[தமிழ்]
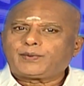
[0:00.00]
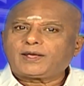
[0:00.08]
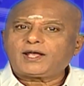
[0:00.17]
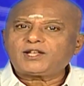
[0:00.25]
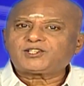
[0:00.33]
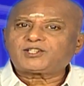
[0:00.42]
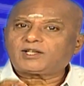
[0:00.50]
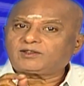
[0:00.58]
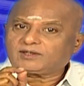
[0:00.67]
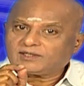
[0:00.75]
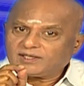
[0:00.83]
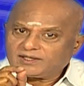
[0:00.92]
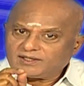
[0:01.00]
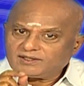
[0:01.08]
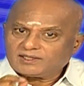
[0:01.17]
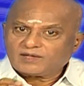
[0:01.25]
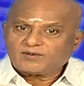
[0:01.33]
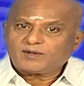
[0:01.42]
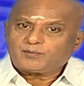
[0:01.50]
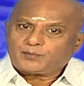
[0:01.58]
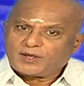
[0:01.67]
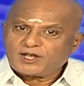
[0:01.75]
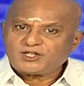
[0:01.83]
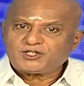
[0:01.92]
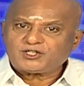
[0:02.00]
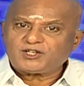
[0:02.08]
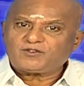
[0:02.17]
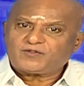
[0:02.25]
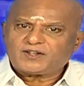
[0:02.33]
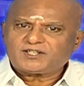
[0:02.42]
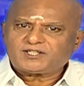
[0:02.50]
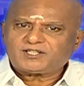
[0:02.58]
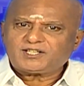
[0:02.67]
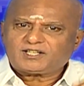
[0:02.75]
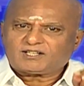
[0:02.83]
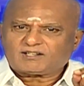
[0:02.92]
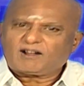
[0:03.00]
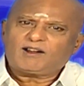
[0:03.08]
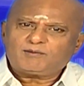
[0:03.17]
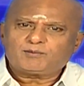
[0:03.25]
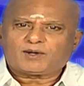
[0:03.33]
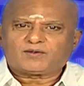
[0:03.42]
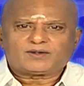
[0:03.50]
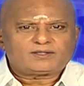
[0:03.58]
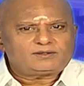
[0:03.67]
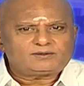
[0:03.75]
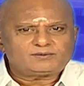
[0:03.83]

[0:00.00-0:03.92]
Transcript: பேச தெரிந்தவன் பேச்சில் வெற்றி காண்பவன்